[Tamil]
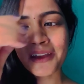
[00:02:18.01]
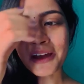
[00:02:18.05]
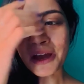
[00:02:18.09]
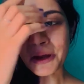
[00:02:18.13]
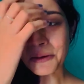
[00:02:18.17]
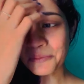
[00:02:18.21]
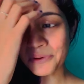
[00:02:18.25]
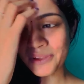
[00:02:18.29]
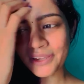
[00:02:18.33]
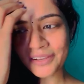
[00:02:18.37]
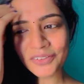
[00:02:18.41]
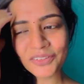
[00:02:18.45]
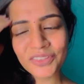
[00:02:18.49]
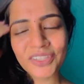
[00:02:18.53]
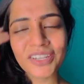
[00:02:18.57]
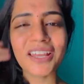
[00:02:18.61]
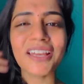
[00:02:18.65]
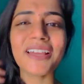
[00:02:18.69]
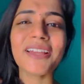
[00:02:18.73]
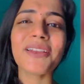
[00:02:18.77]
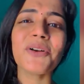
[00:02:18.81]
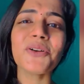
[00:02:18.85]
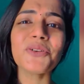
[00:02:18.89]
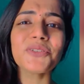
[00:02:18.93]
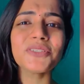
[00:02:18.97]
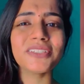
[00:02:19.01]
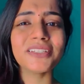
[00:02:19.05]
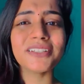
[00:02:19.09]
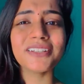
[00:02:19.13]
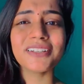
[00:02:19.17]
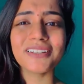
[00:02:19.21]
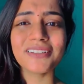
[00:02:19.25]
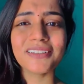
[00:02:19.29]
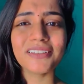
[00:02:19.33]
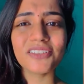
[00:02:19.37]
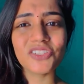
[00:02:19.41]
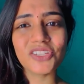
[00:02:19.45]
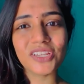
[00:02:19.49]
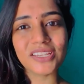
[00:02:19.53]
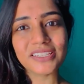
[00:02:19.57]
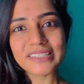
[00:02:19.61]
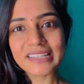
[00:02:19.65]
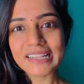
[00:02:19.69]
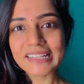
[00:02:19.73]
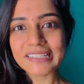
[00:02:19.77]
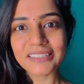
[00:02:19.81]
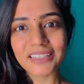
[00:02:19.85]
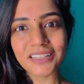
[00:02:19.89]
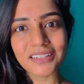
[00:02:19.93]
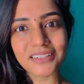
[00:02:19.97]
அப்படியே வந்து டைலாக்ஸ் ஜஸ்ட்
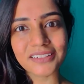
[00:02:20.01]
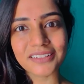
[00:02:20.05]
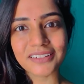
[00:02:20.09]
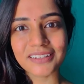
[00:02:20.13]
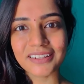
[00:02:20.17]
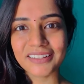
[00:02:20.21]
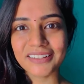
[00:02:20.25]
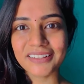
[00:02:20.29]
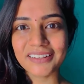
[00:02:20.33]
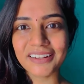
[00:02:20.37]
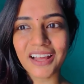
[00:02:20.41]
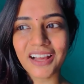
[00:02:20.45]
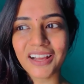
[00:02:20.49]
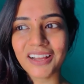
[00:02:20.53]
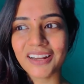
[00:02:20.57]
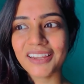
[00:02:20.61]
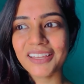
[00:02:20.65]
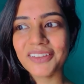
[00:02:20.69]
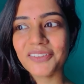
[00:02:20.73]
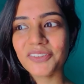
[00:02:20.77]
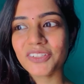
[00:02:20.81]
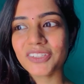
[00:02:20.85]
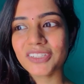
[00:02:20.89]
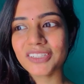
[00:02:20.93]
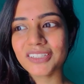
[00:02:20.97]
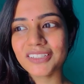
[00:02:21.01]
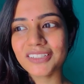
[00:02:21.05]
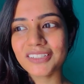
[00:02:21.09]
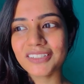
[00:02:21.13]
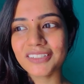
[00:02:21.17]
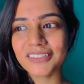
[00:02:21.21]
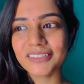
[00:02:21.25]
லைக் தட் லைக் நாங்களே வந்து